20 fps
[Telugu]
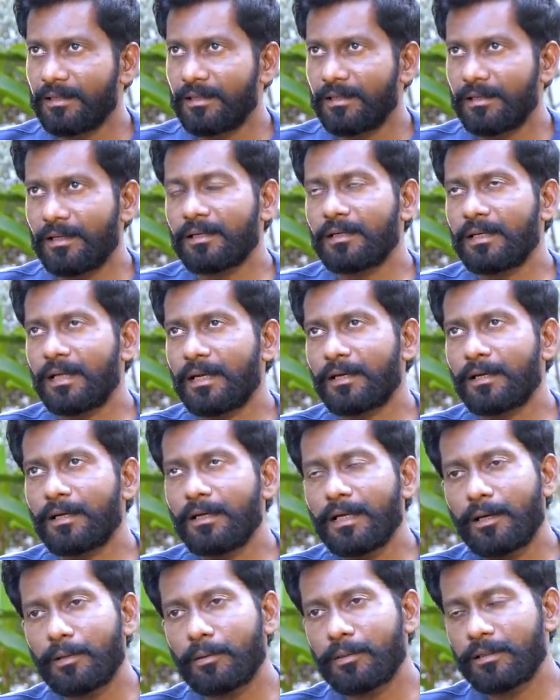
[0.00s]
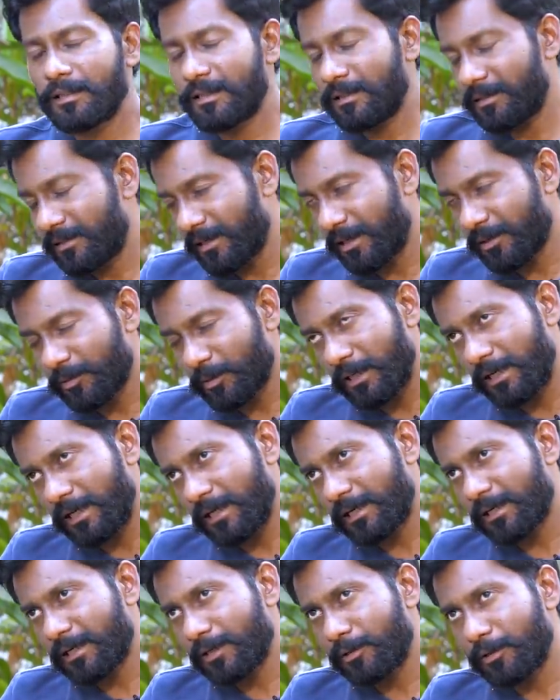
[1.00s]
నాకు లెక్కలు నాకు
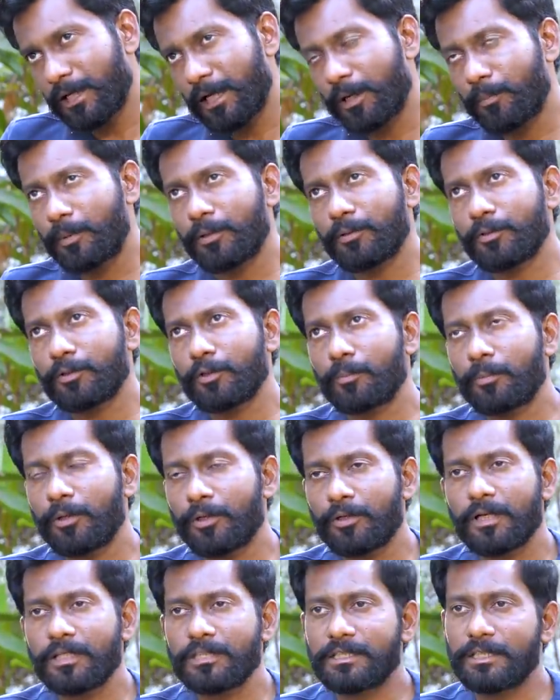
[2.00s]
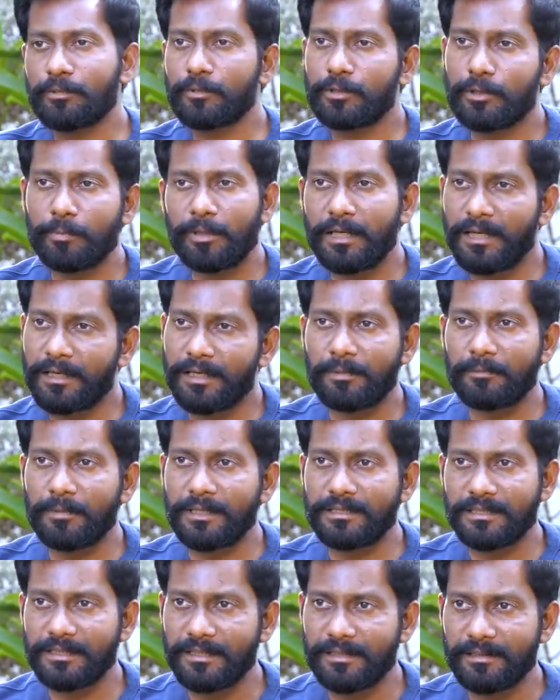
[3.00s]
లెక్కలు నేర్పడంతో పాటు నా జీవితపు లెక్కను
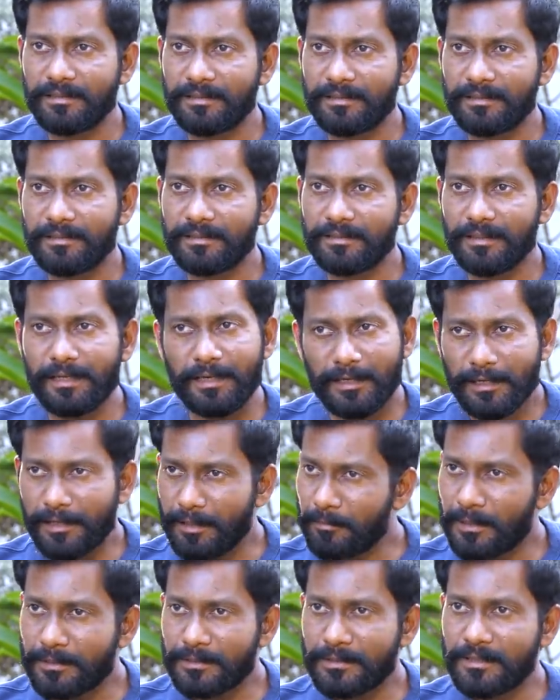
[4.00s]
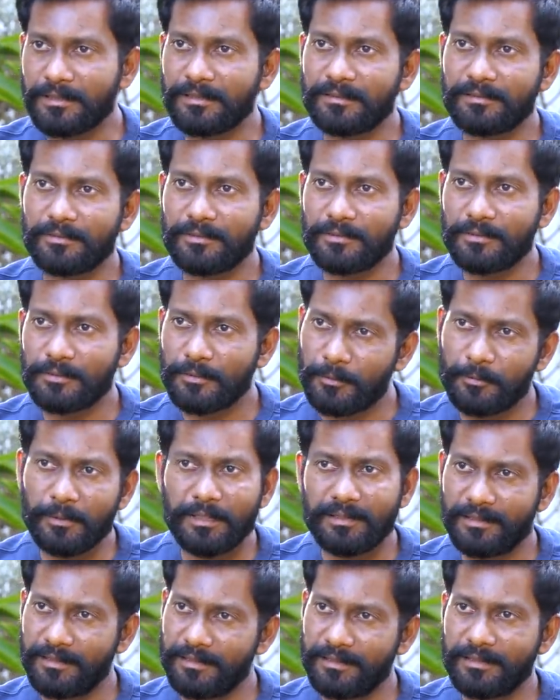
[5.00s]
మార్చిన నా లెక్కల మాస్టర్
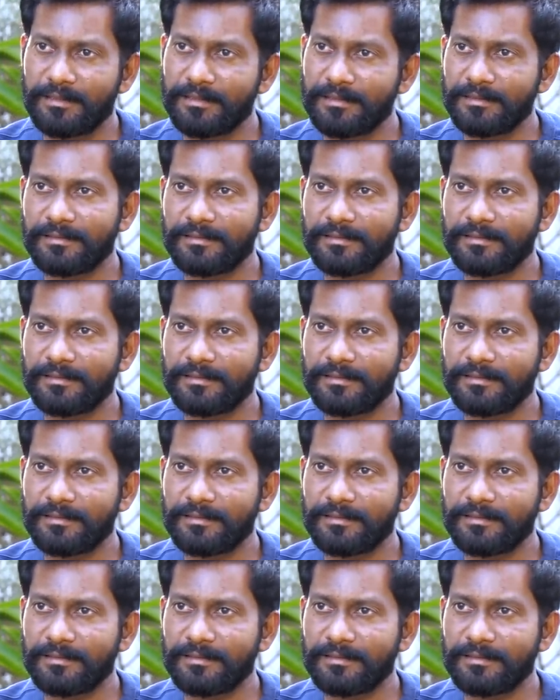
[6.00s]
సుకుమార్ గారికి